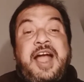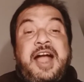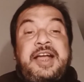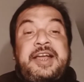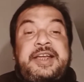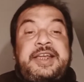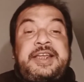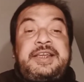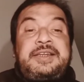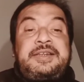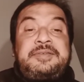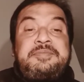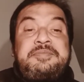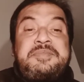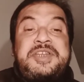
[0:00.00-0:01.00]
আঙ্কেল
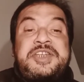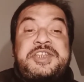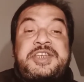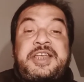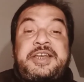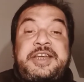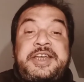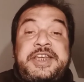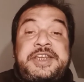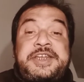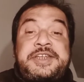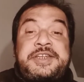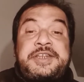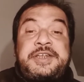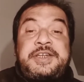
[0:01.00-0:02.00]
মিস্টার
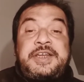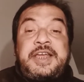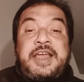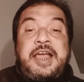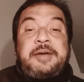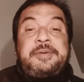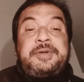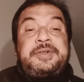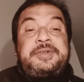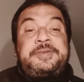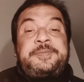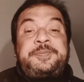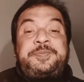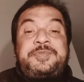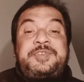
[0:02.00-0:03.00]
রিড এবং
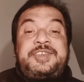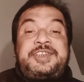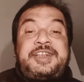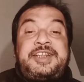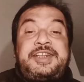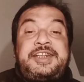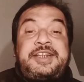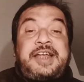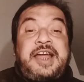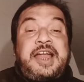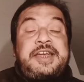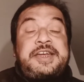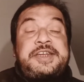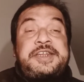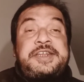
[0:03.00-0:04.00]
জেনের
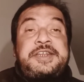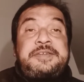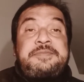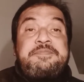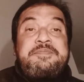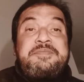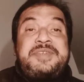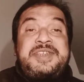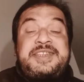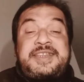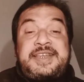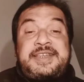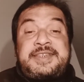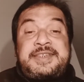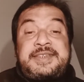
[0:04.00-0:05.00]
আন্টি
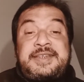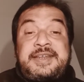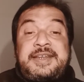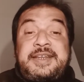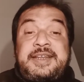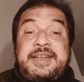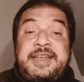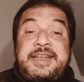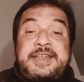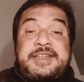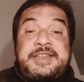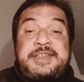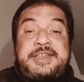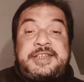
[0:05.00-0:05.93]
মিসেস রিড